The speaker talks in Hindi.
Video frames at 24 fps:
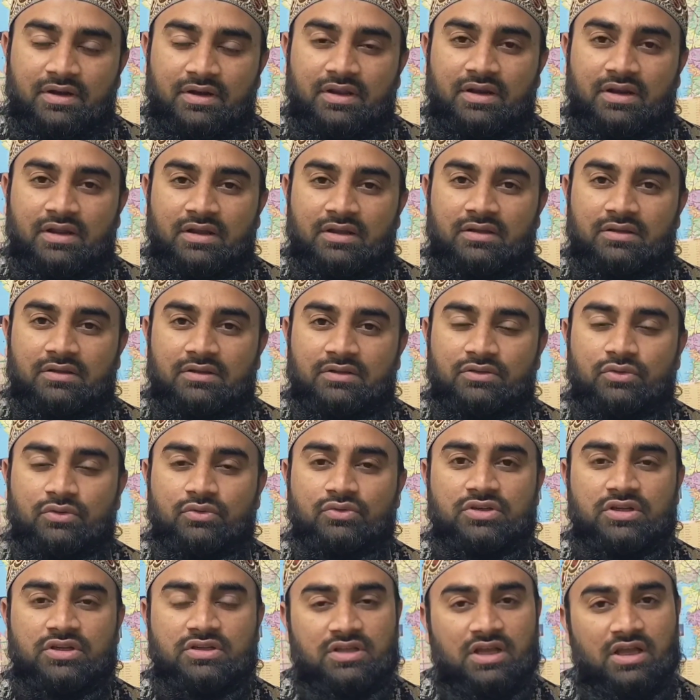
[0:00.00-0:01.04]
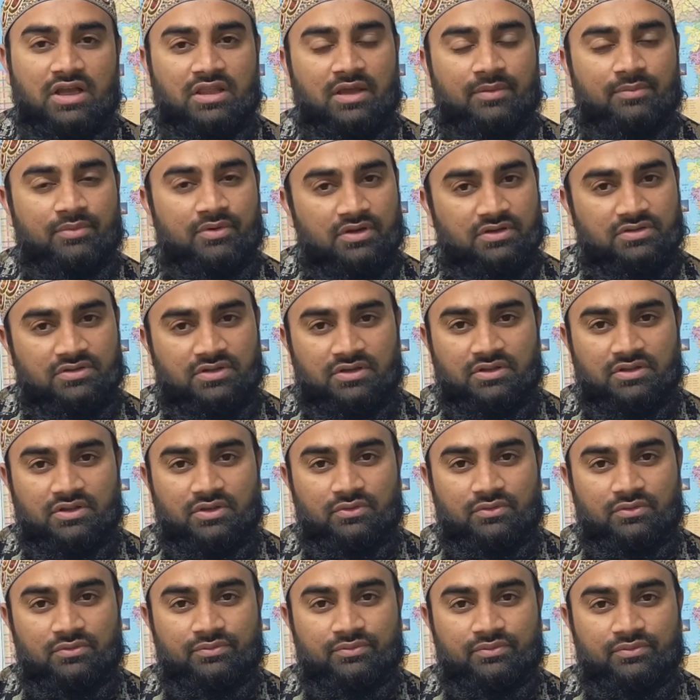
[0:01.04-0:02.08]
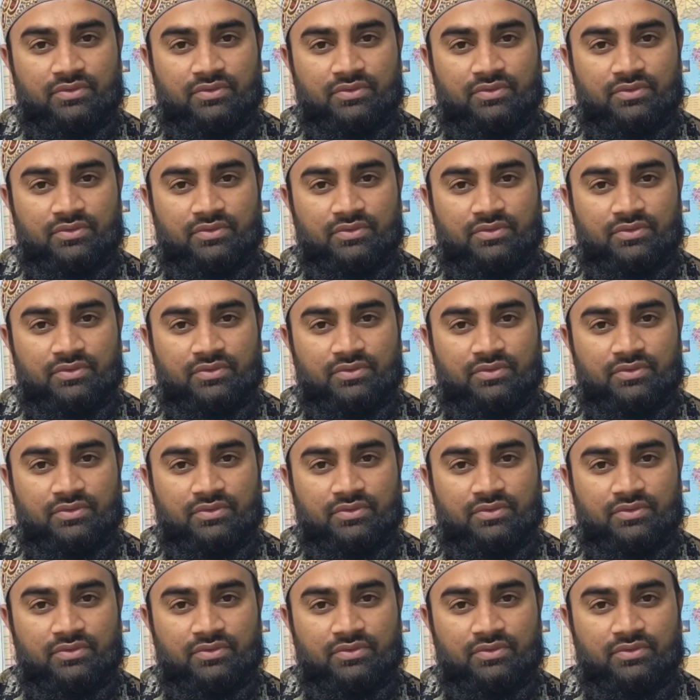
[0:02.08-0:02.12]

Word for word: कर रहे हैं ना तो उसके साथ आप कर सकते हो